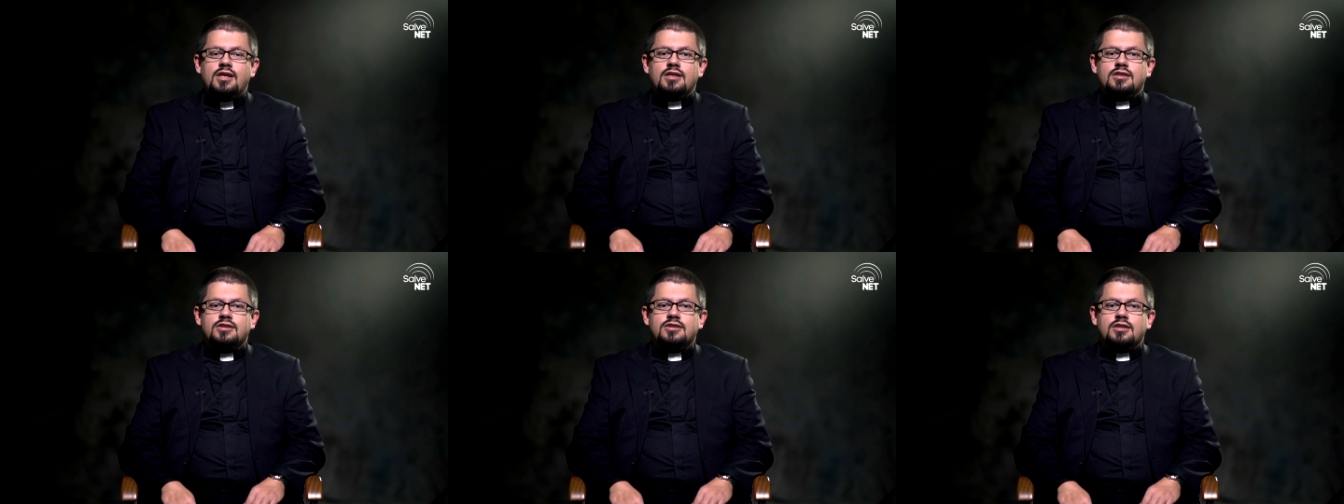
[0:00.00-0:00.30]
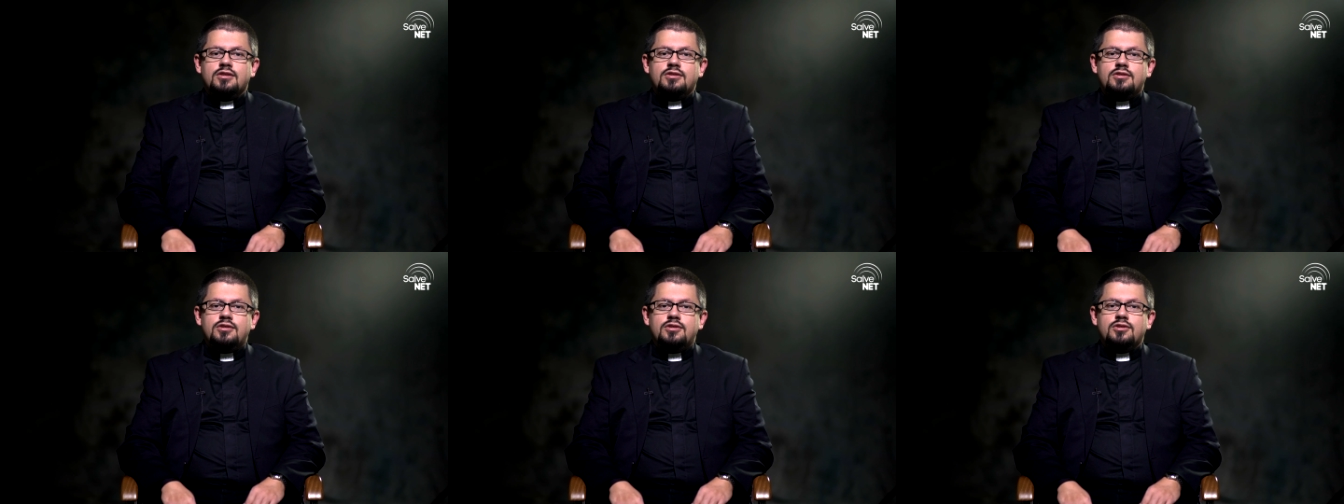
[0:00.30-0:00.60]

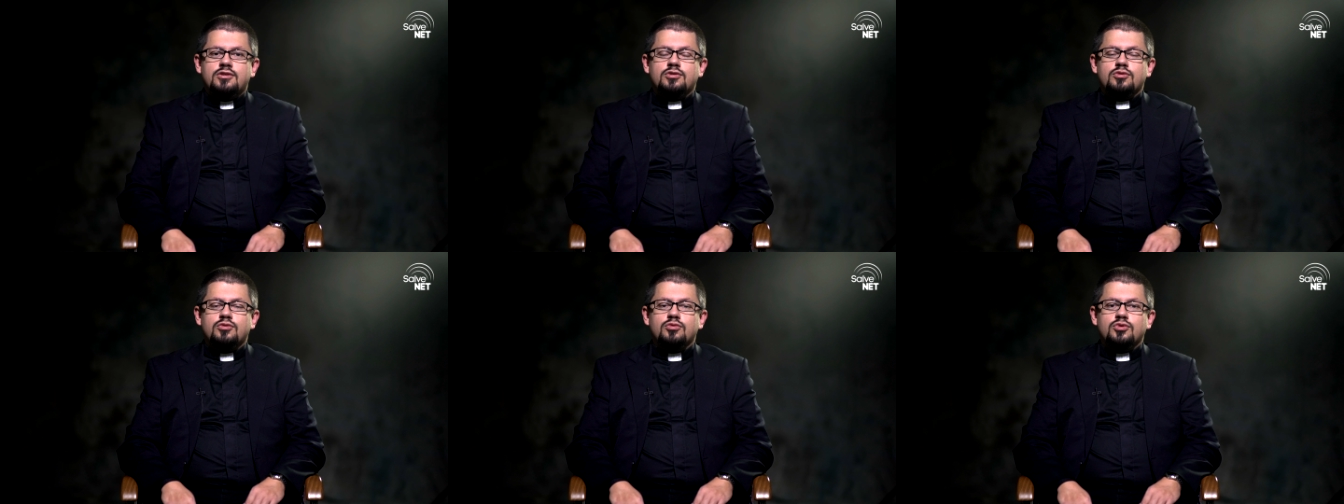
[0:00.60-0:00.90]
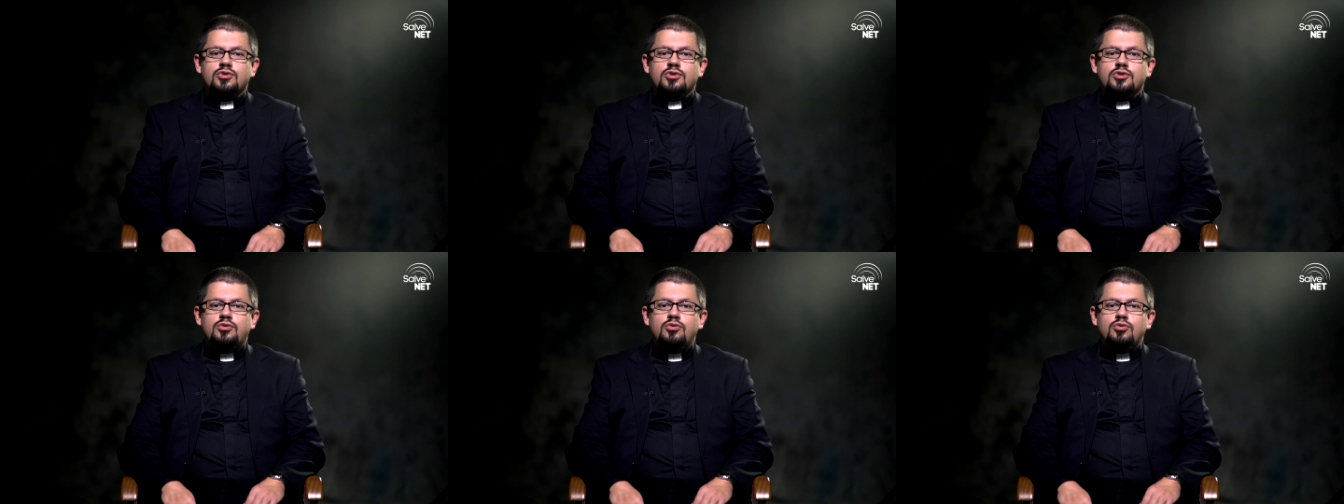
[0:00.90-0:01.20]
za tych,
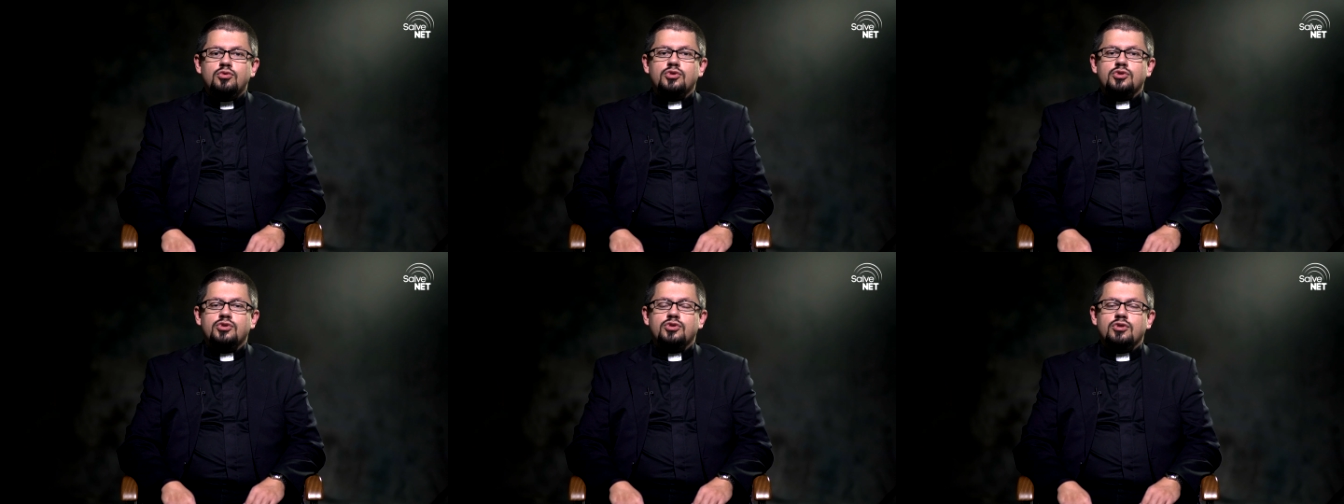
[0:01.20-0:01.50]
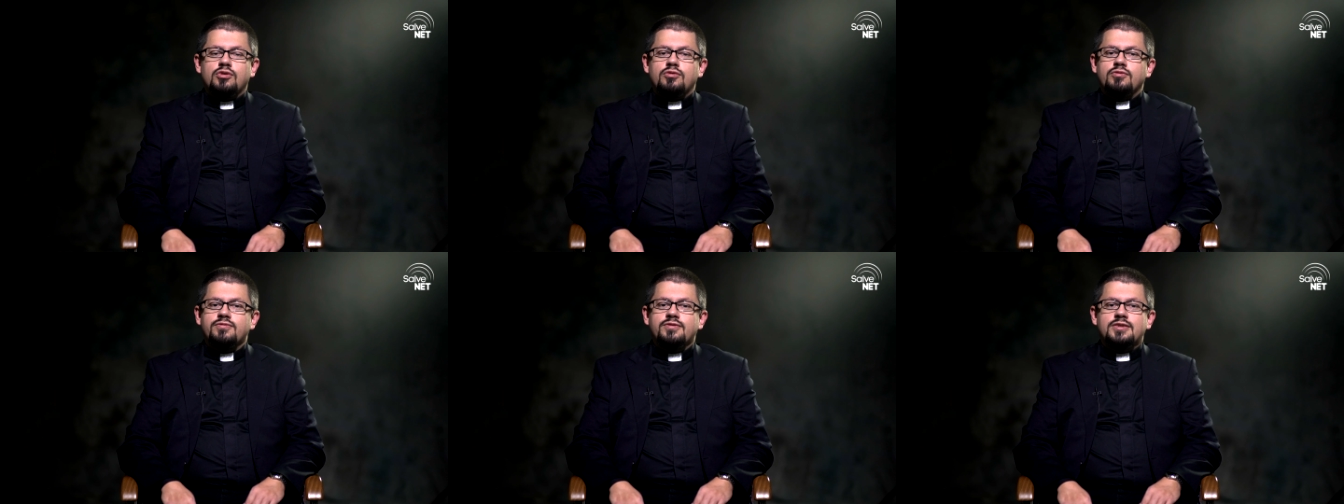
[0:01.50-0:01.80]
którzy już
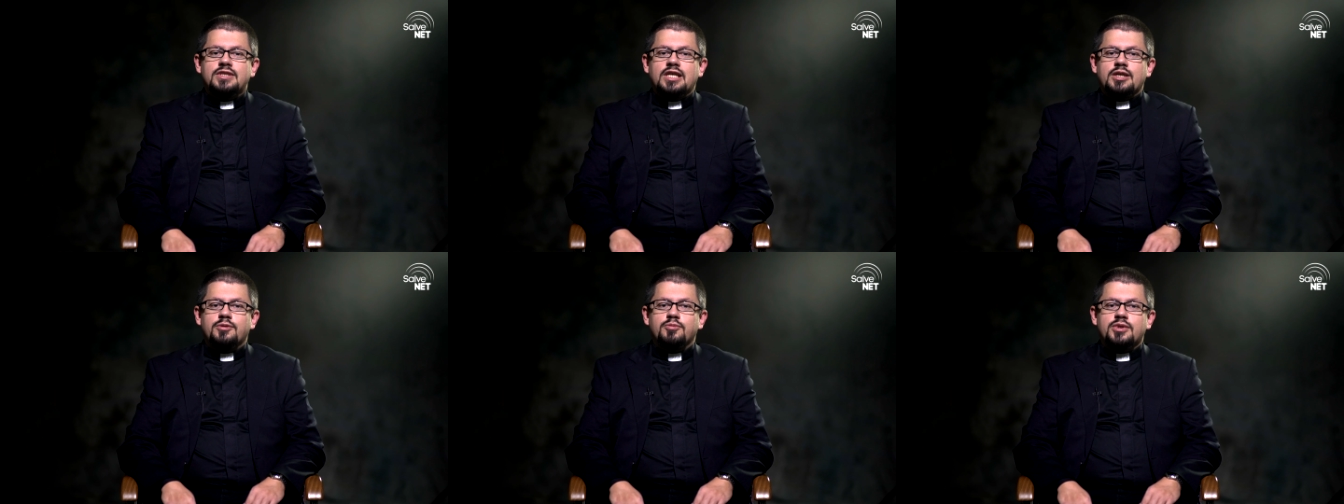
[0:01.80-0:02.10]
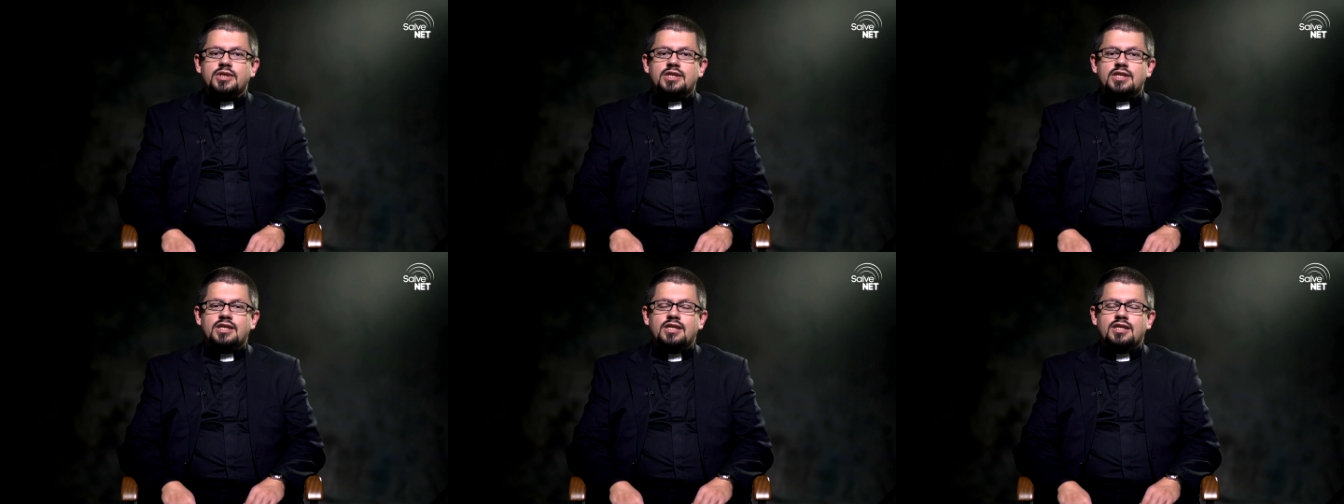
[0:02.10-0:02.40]
są w
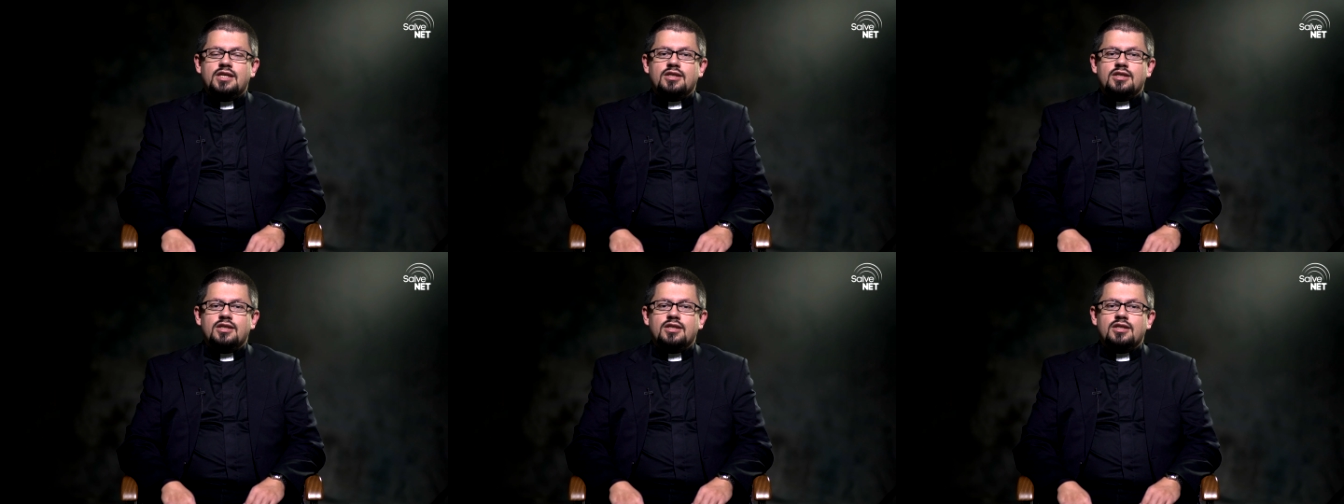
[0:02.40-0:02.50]
niebie,